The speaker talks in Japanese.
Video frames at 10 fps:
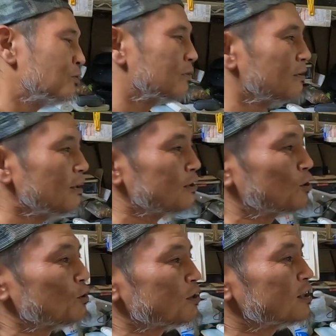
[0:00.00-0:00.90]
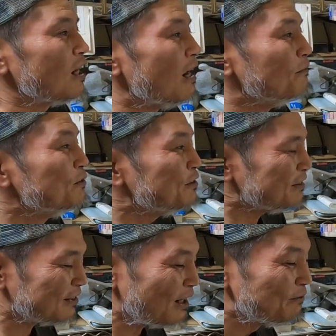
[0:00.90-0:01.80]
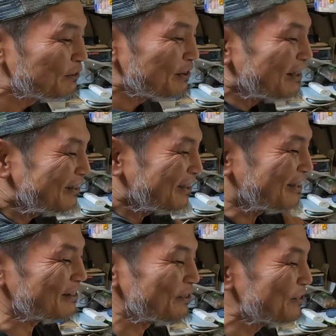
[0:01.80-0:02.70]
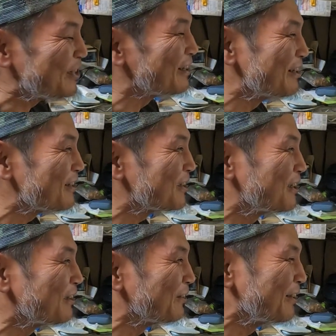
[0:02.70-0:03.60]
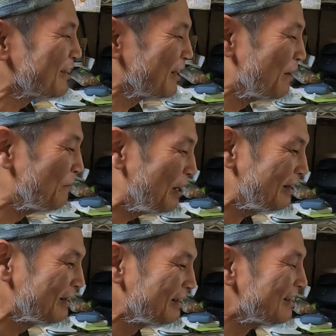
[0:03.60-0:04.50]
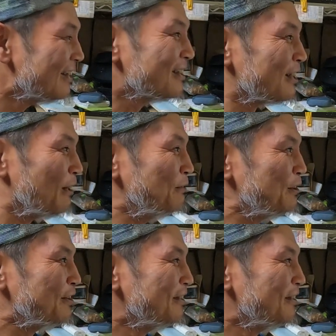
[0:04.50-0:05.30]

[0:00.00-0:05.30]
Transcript: や、ちょっと寒、寒くなってきた、そうちゃんの話聞きよったら、やば。寒。